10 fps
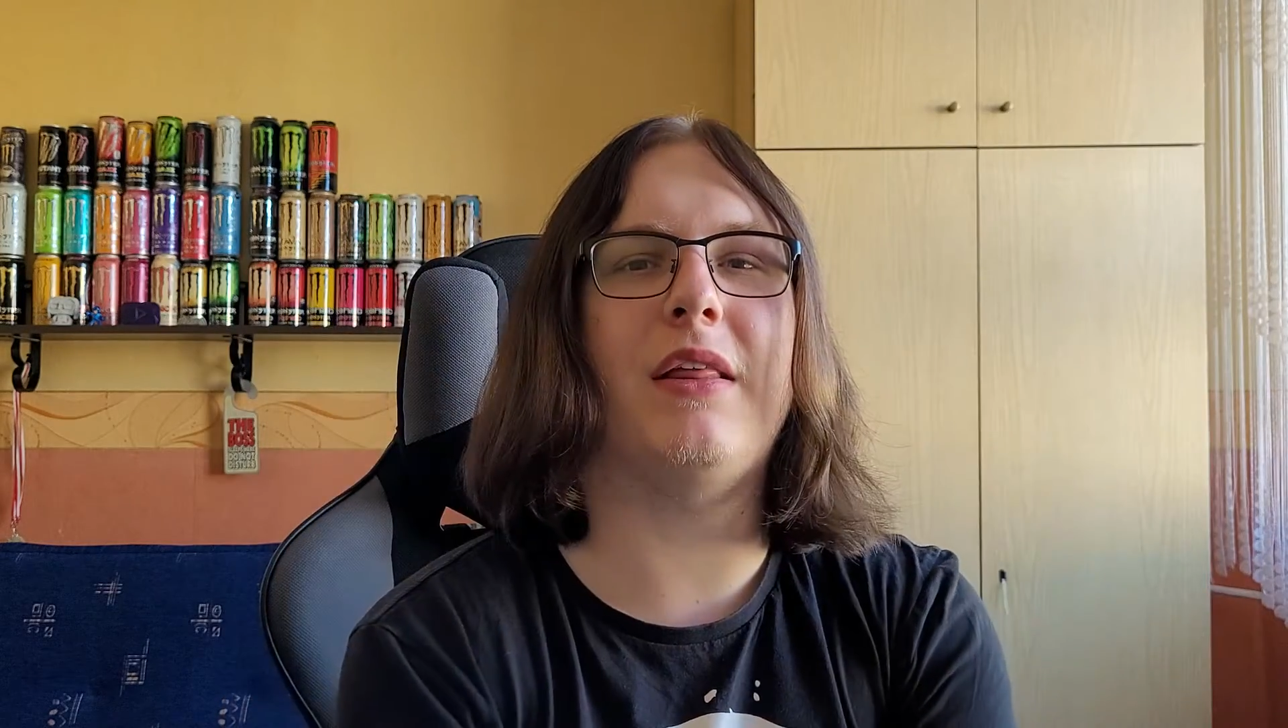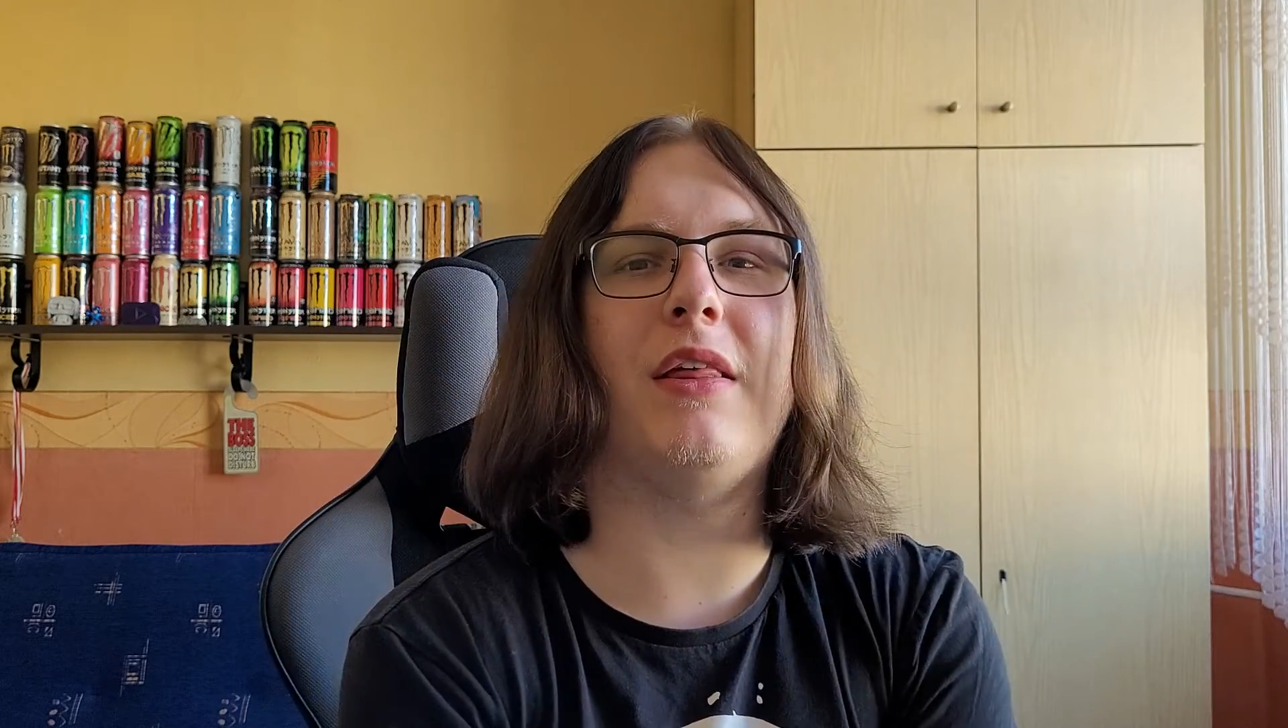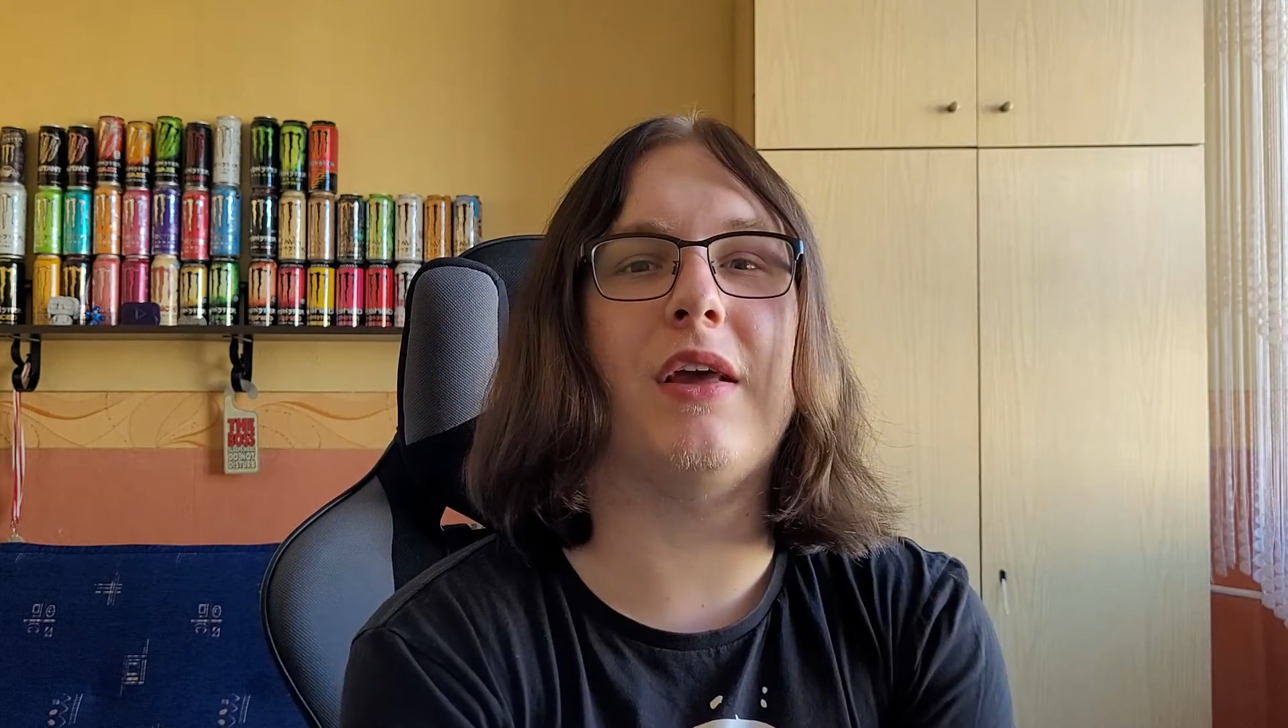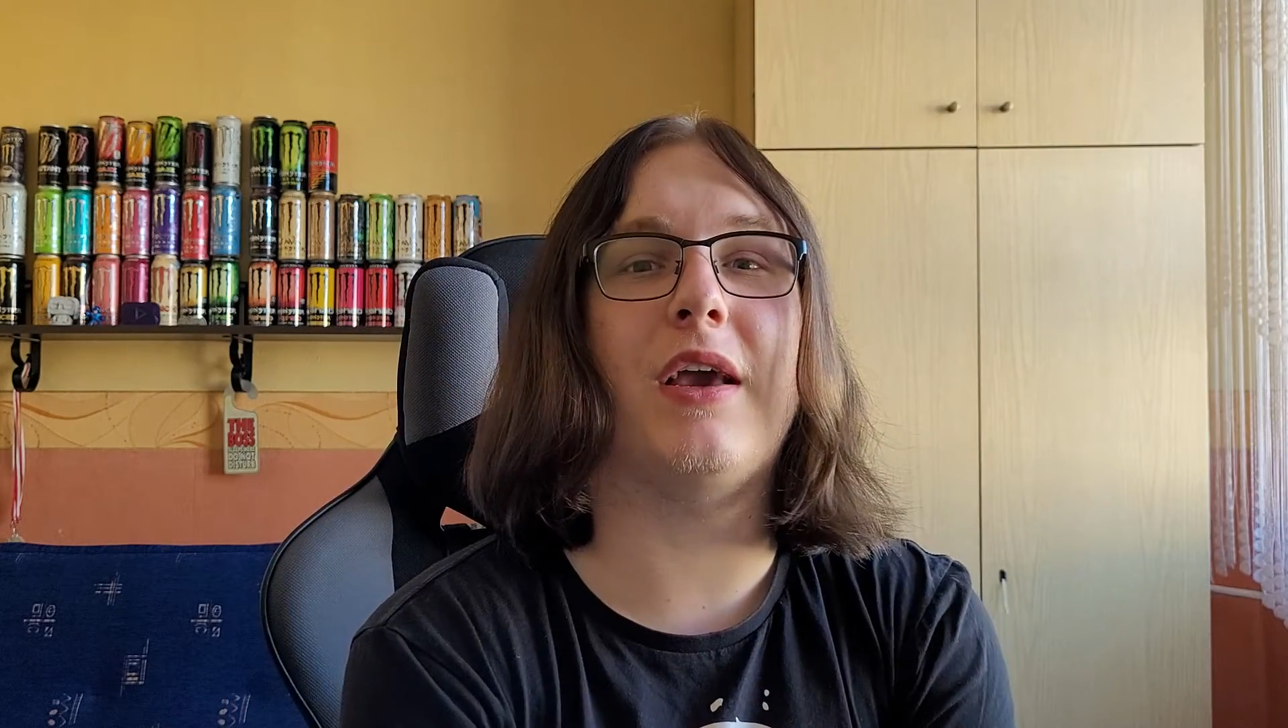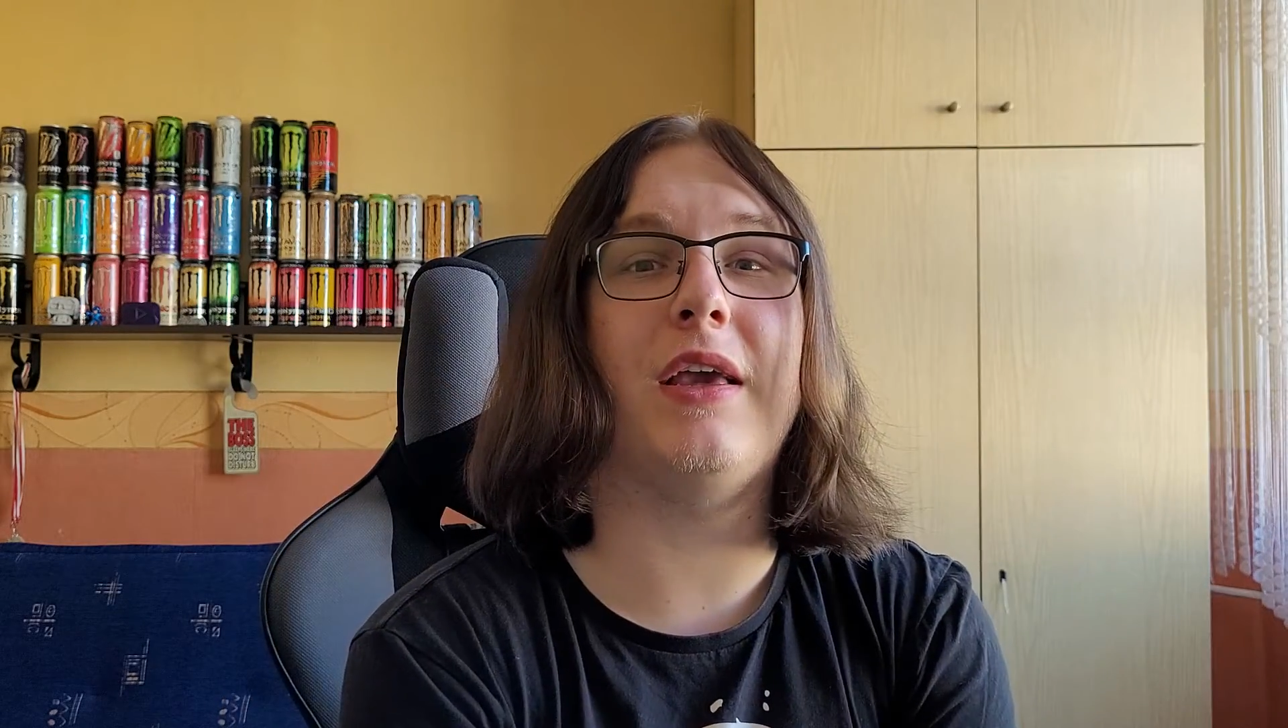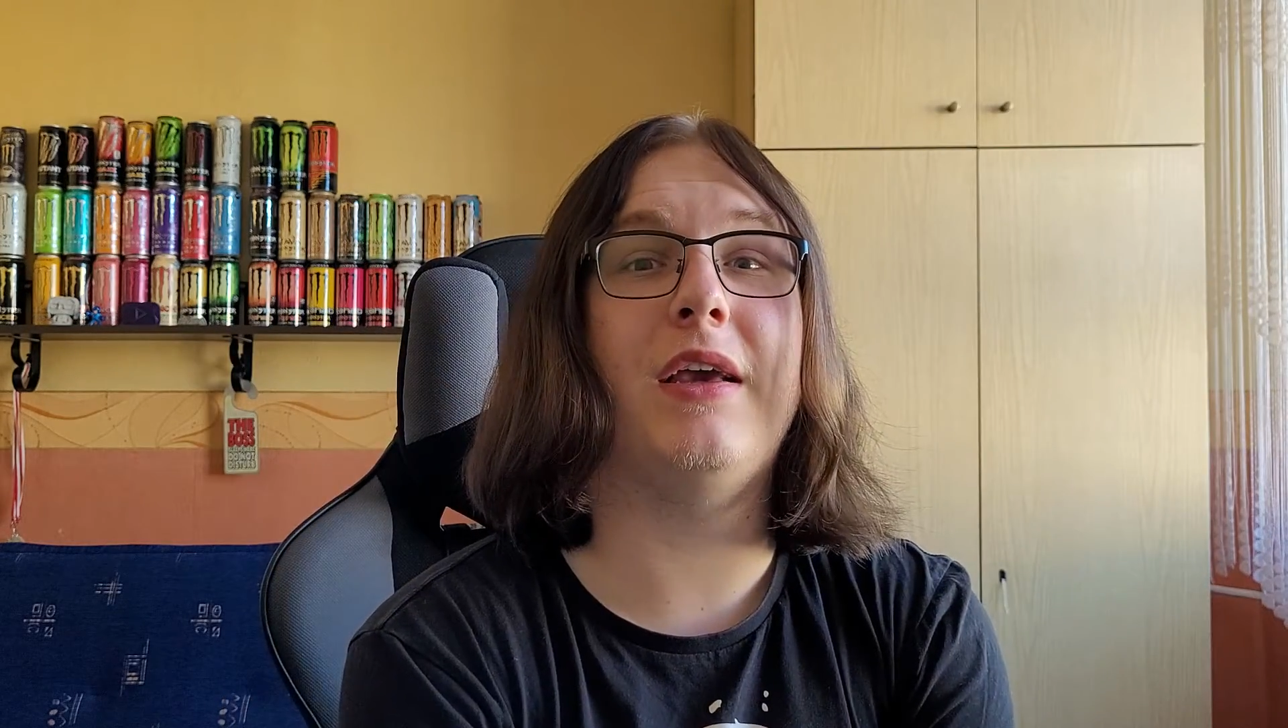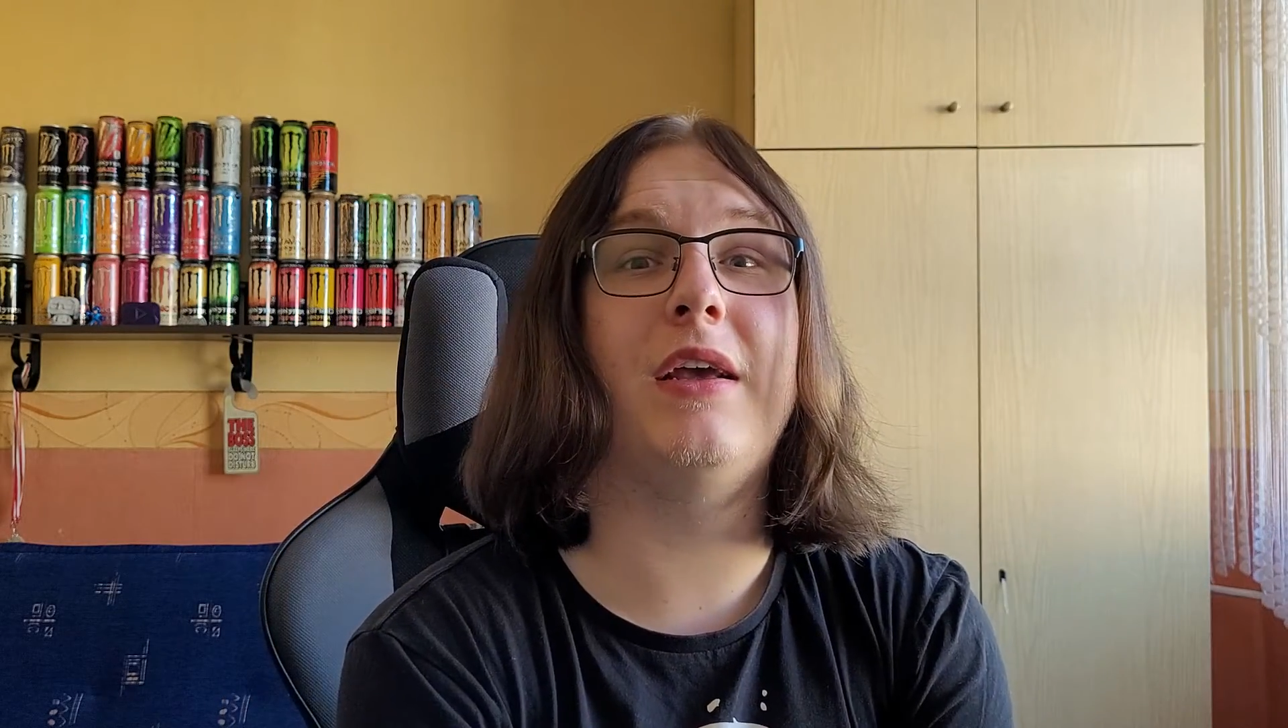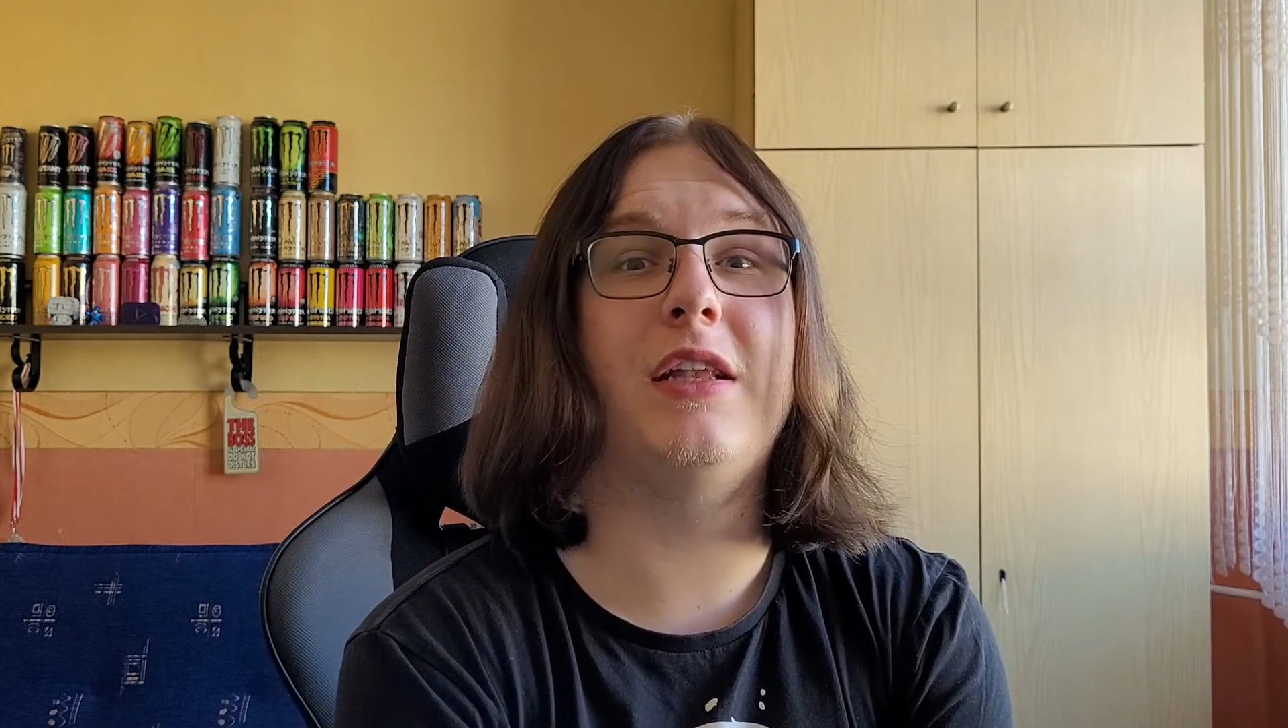dzisiaj.